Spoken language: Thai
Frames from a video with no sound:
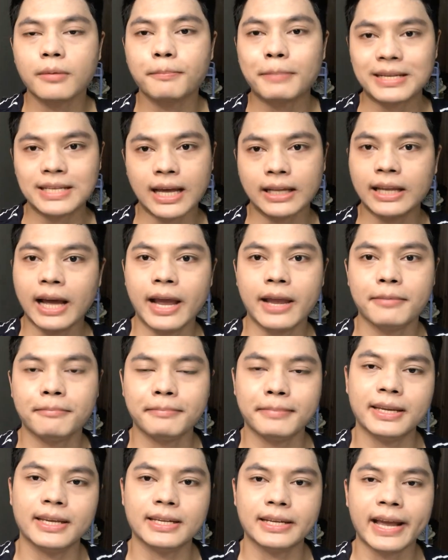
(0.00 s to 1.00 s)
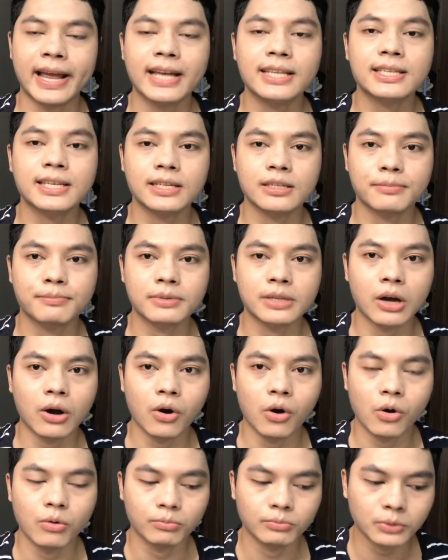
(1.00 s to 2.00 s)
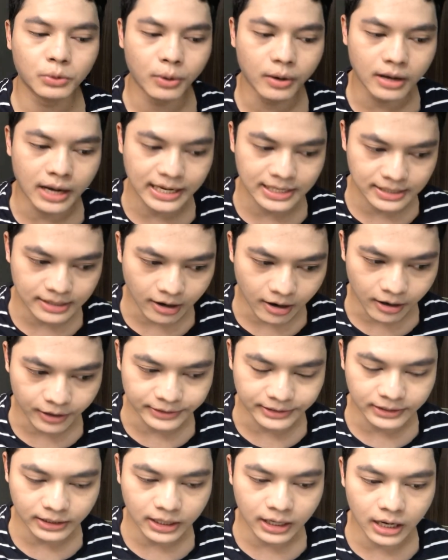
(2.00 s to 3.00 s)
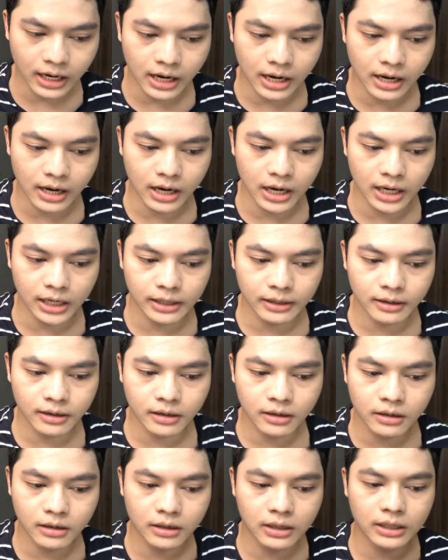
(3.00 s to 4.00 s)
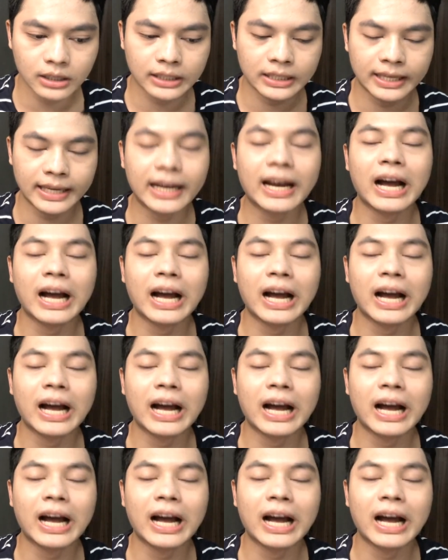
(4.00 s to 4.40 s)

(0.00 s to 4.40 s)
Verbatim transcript: ภาษาไทยมีแค่ 42 ตัวอักษรที่